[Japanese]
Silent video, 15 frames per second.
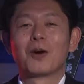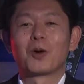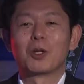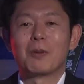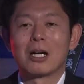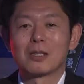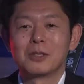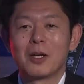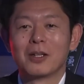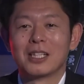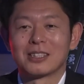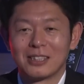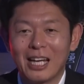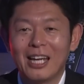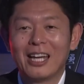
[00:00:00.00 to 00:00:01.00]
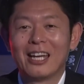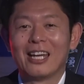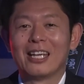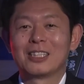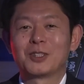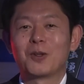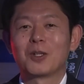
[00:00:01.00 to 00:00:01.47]
この番組ではですね、
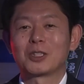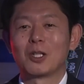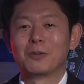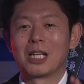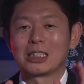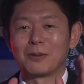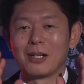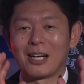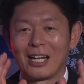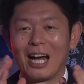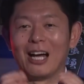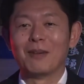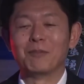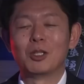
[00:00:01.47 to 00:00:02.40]
視聴者の皆様から